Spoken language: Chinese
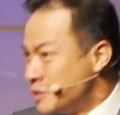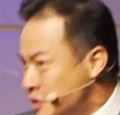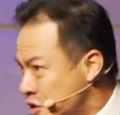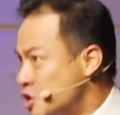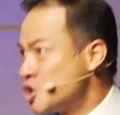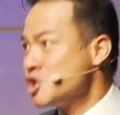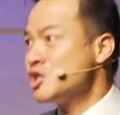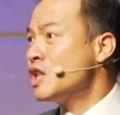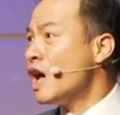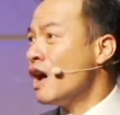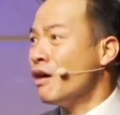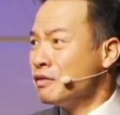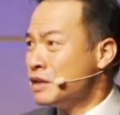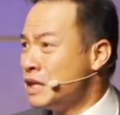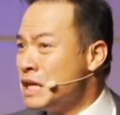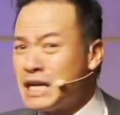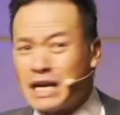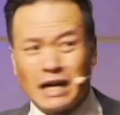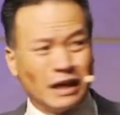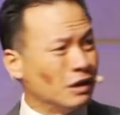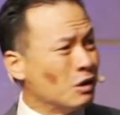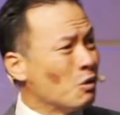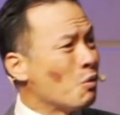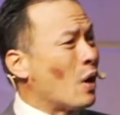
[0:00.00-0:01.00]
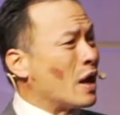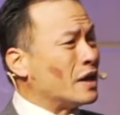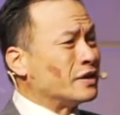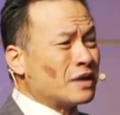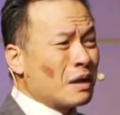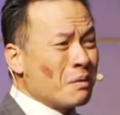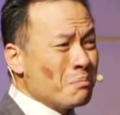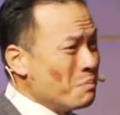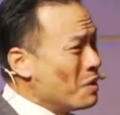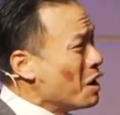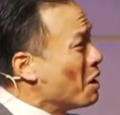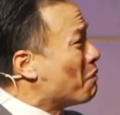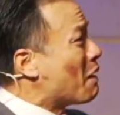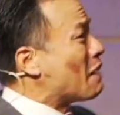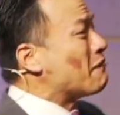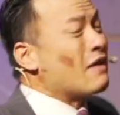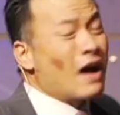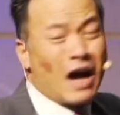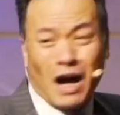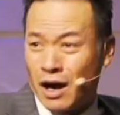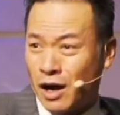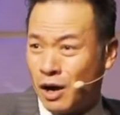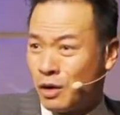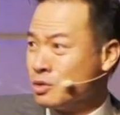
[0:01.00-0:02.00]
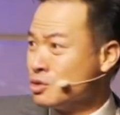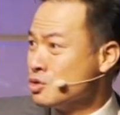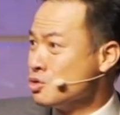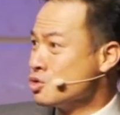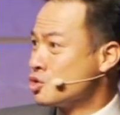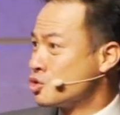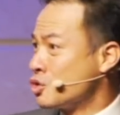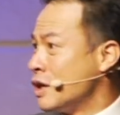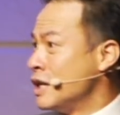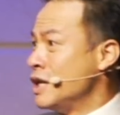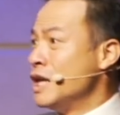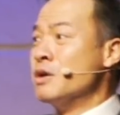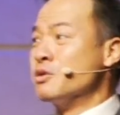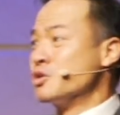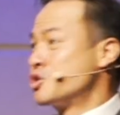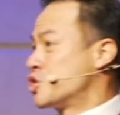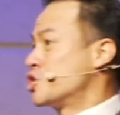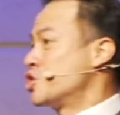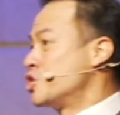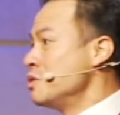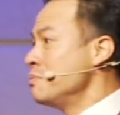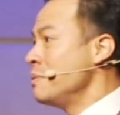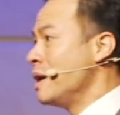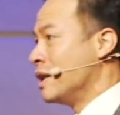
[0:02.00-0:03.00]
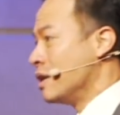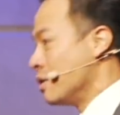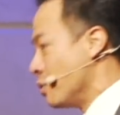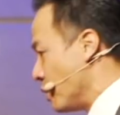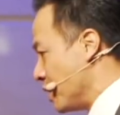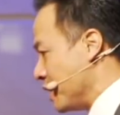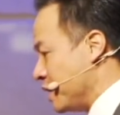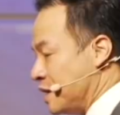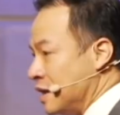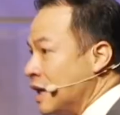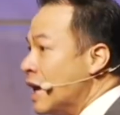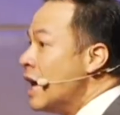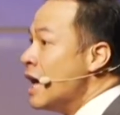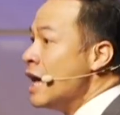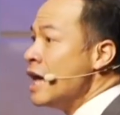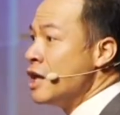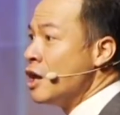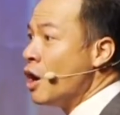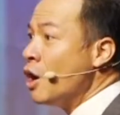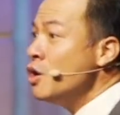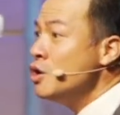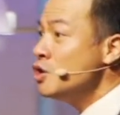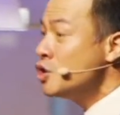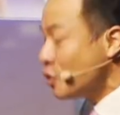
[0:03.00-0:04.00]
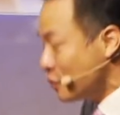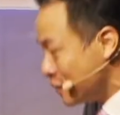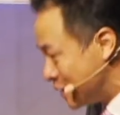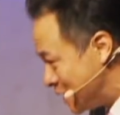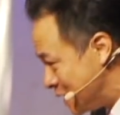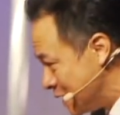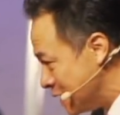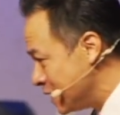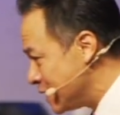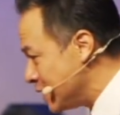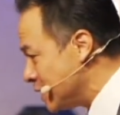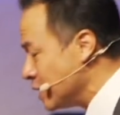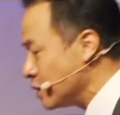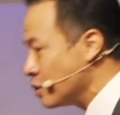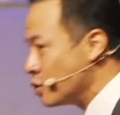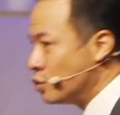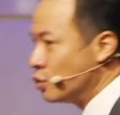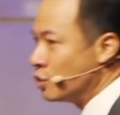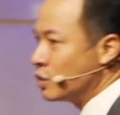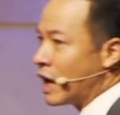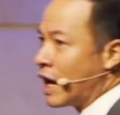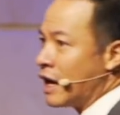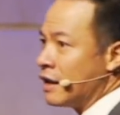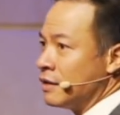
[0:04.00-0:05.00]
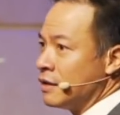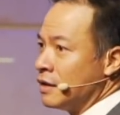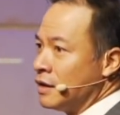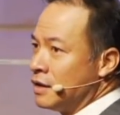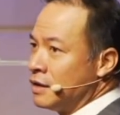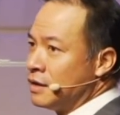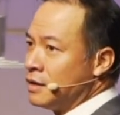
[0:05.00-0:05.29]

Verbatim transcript: 知道你可能晚上没有办法好好入睡，你有失眠的问题。有一种极其枯干。